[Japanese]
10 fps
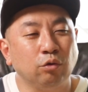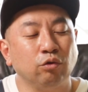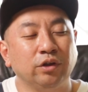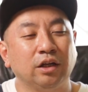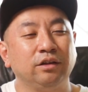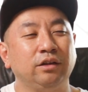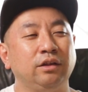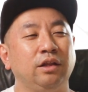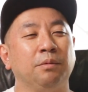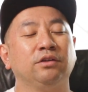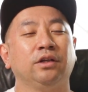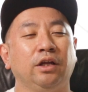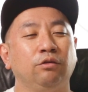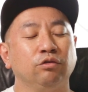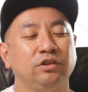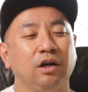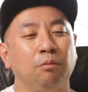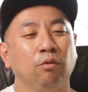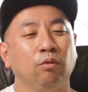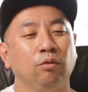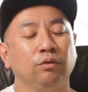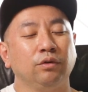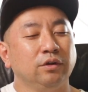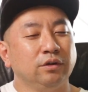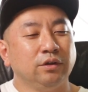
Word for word: ことになってましたねそしたらもう